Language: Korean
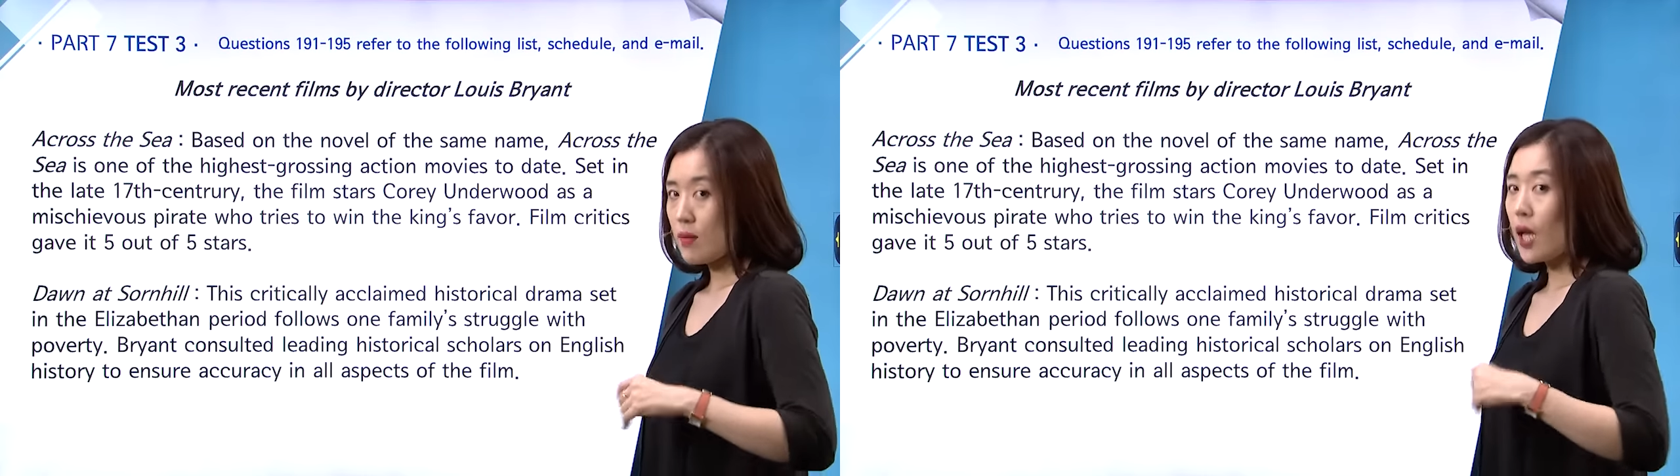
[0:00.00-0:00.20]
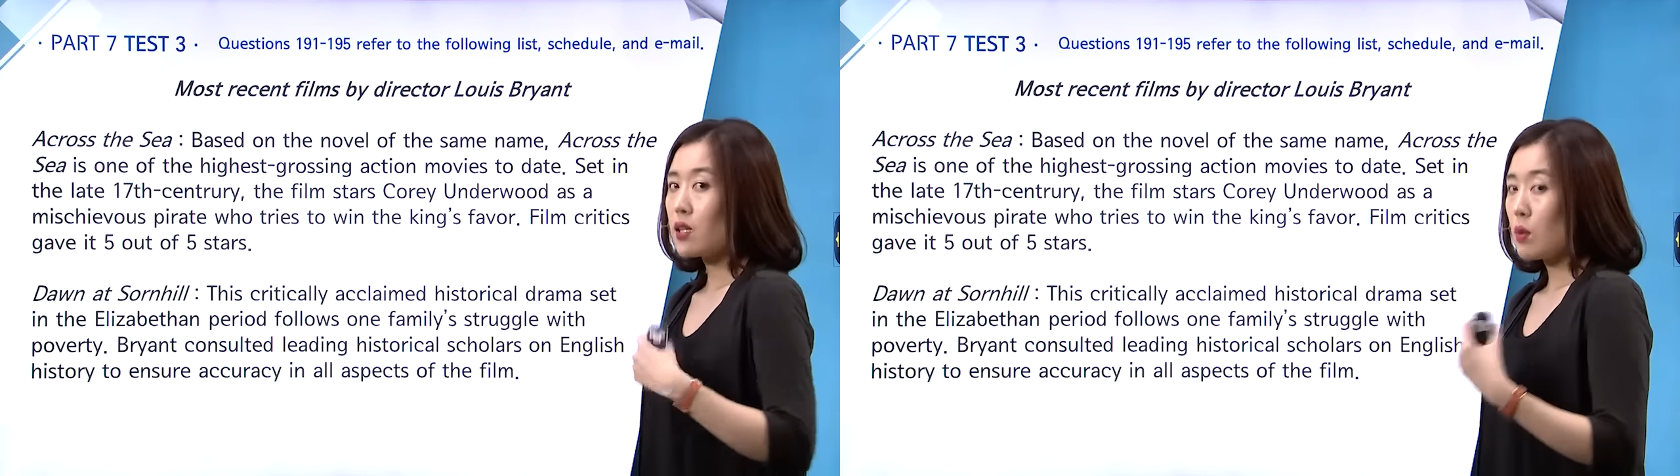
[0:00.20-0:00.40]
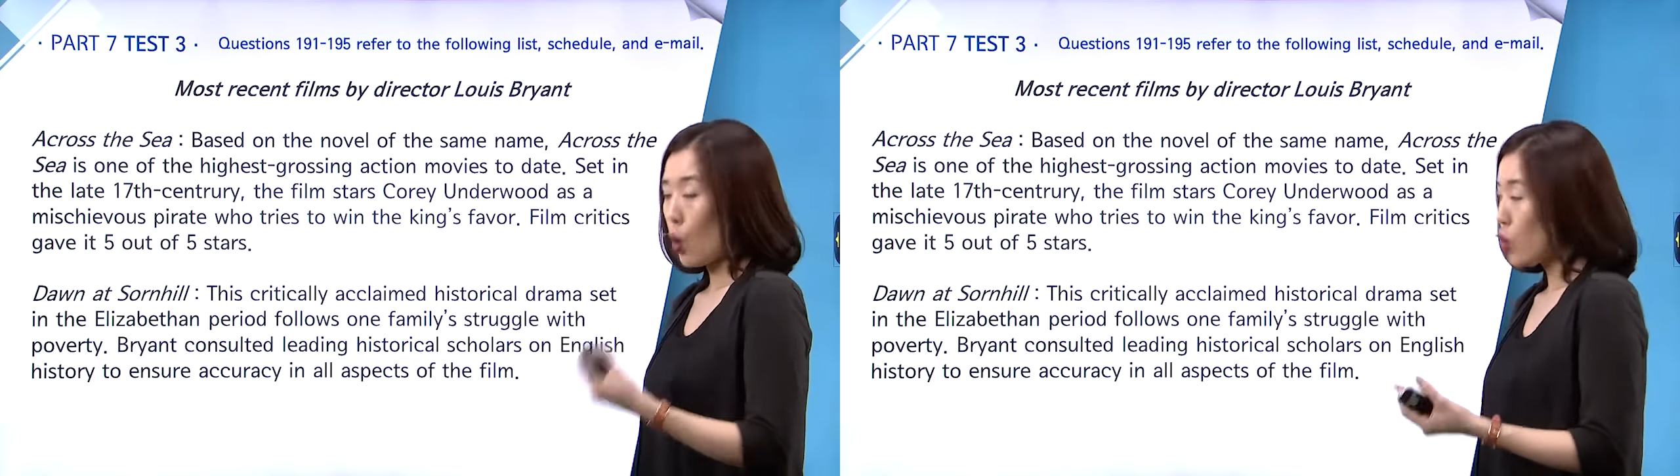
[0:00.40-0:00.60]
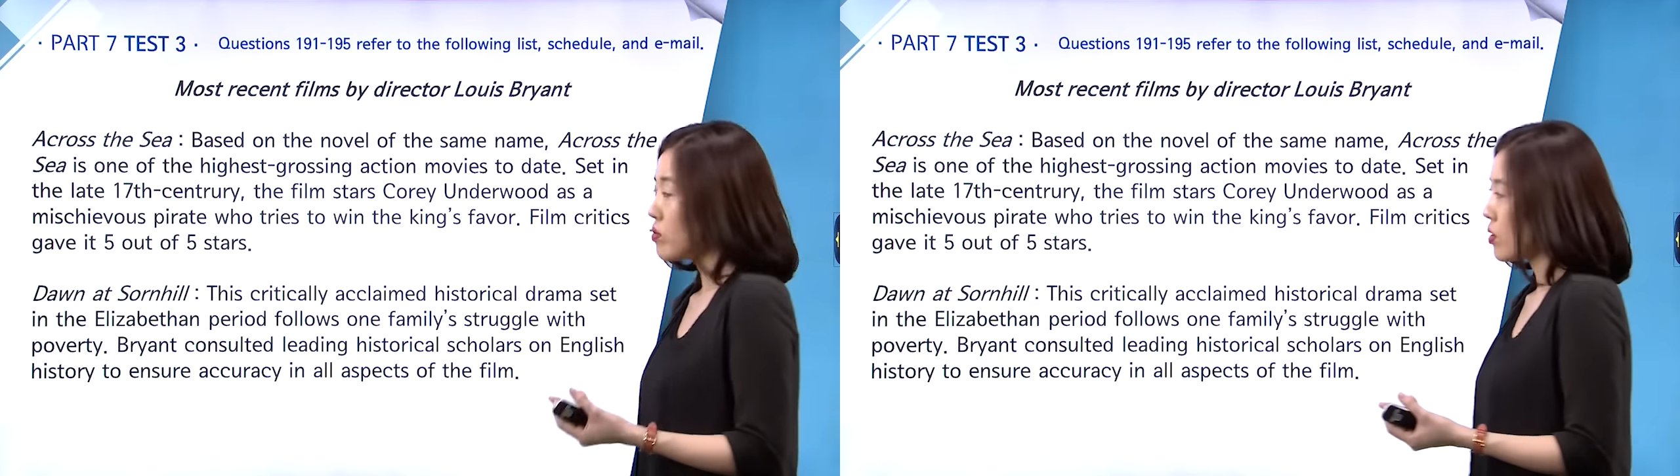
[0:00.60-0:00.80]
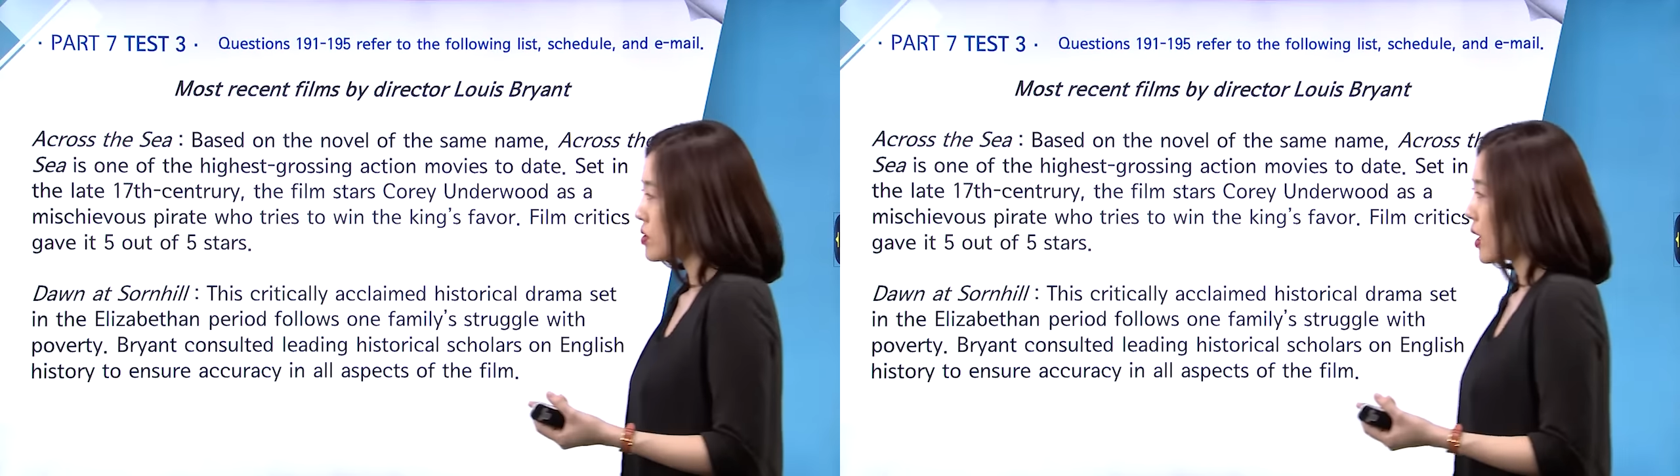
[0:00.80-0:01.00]
아니면
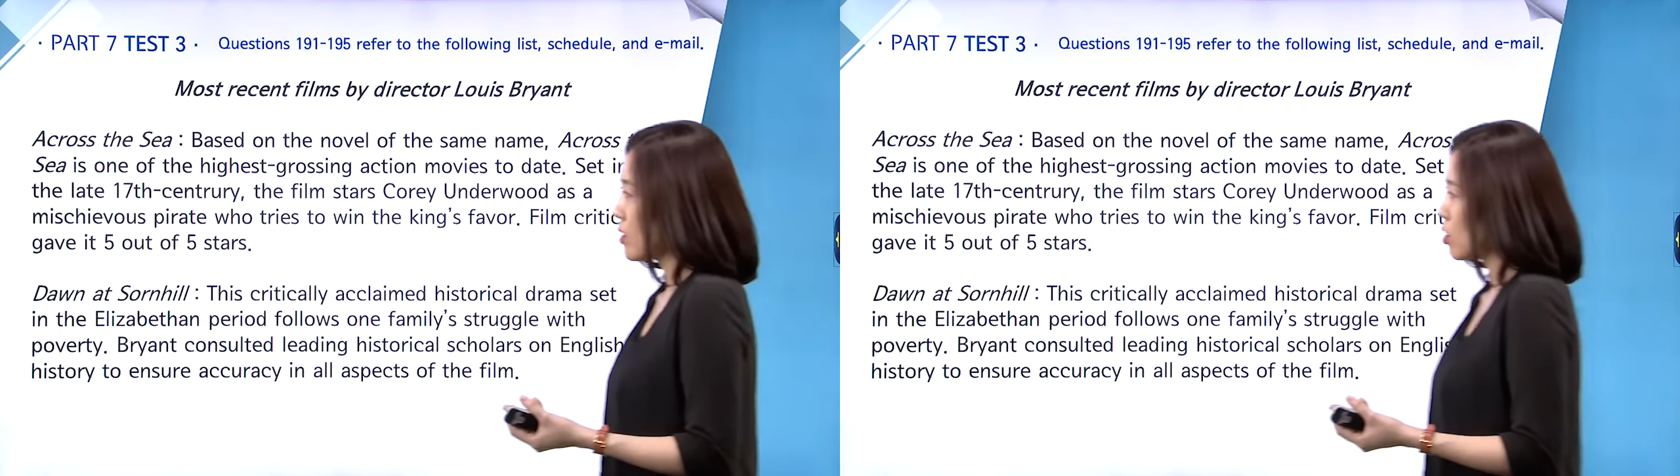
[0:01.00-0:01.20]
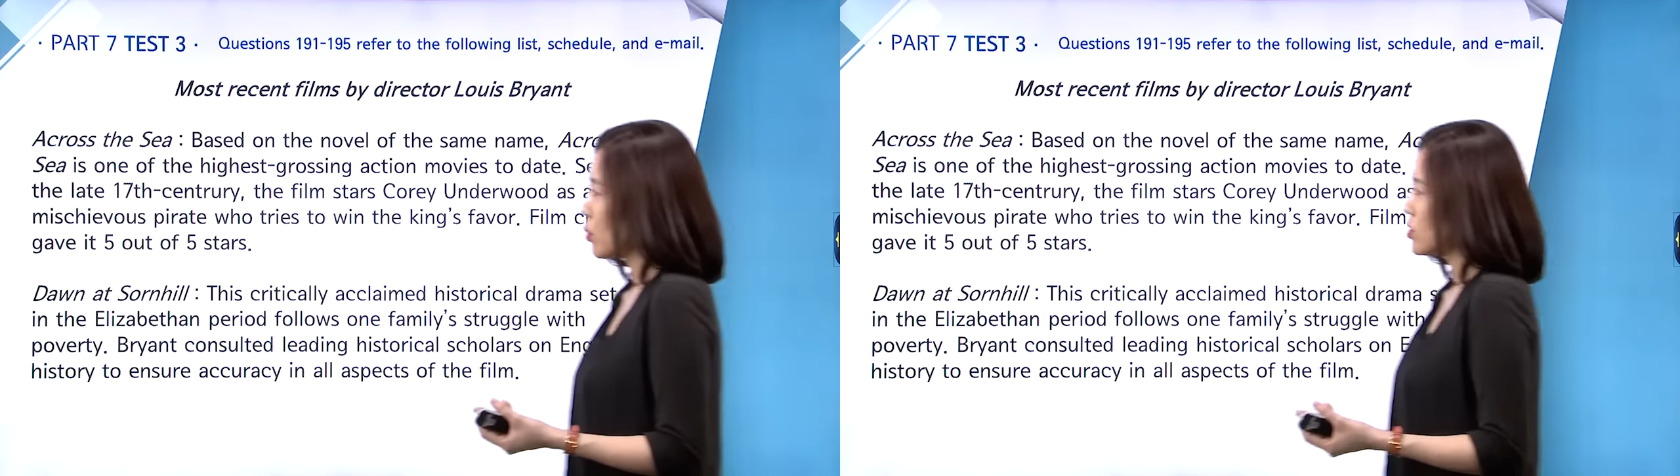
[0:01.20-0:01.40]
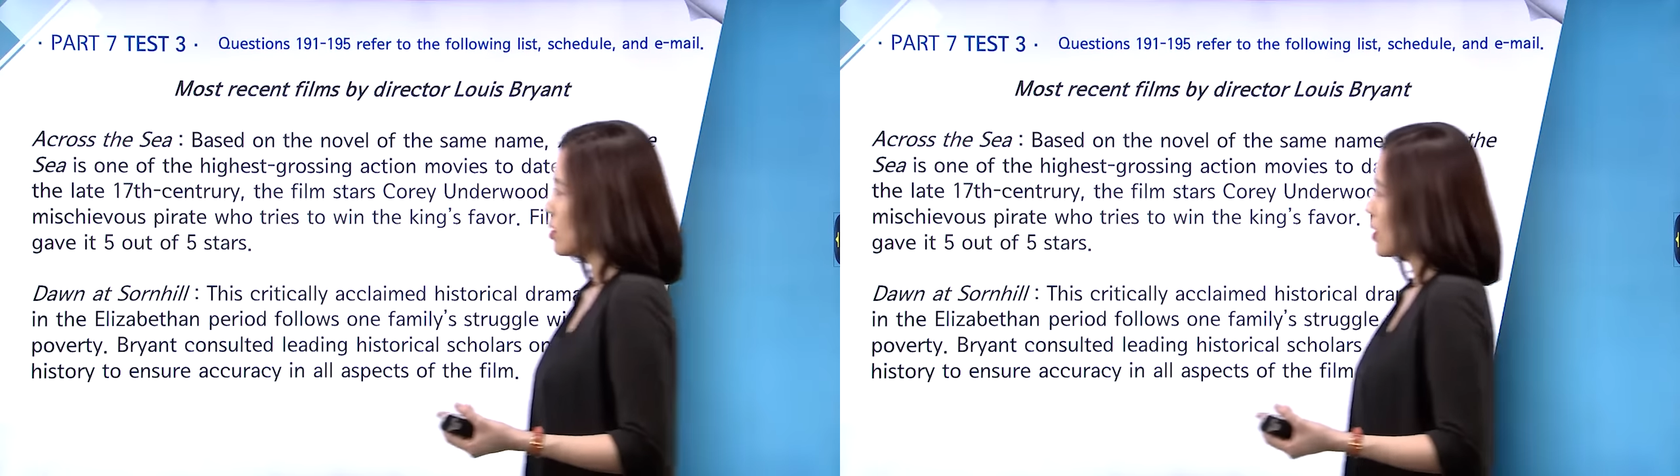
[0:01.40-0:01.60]
고유명사 이런 걸 보시기